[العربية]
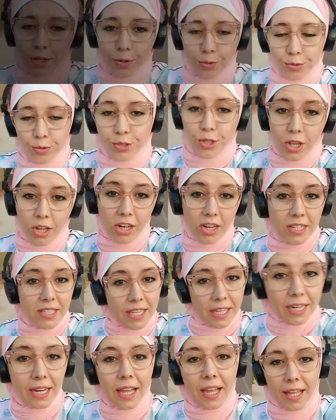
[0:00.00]
وإن شاء الله
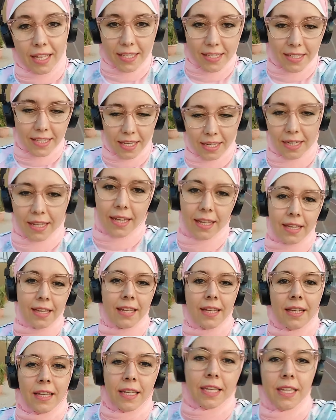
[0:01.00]
سنة عن سنة
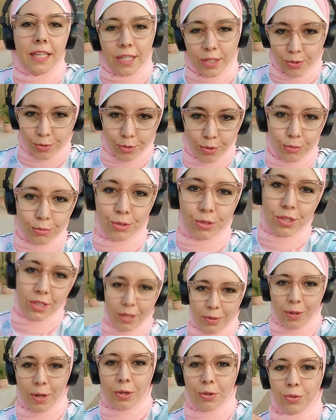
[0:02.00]
يكون
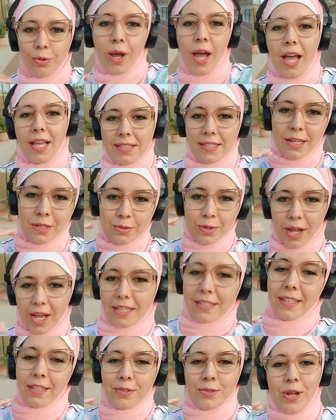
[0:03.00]
مستواكم أحسن
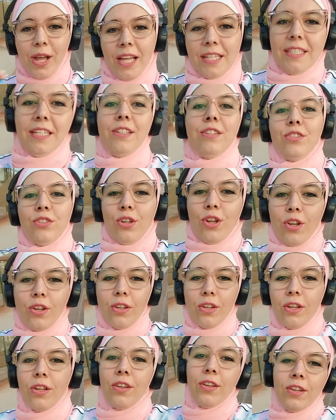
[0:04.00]
وأحسن وأحسن إن شاء
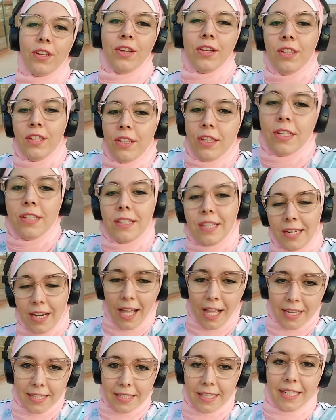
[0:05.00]
الله سنة
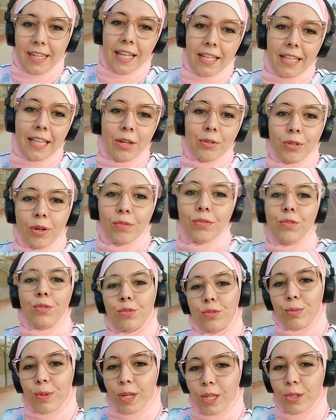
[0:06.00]
عن سنة تلاقوا
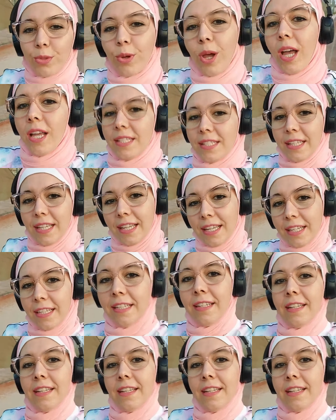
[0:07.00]
نفسكم بقيتوا أحسن